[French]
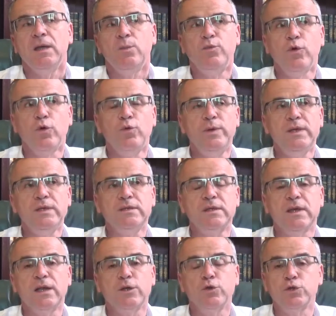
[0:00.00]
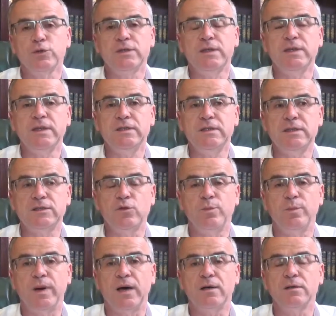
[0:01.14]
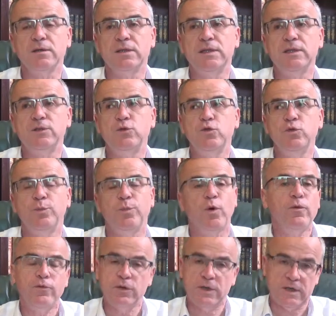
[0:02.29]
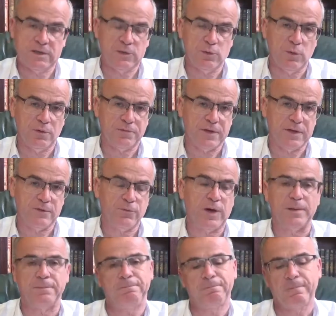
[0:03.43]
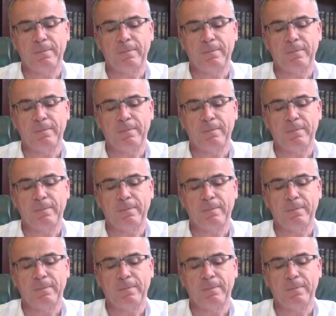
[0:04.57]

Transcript: Pour lui, c'est quelque chose qui n'existe pas, qui est une provocation en fait. Voilà.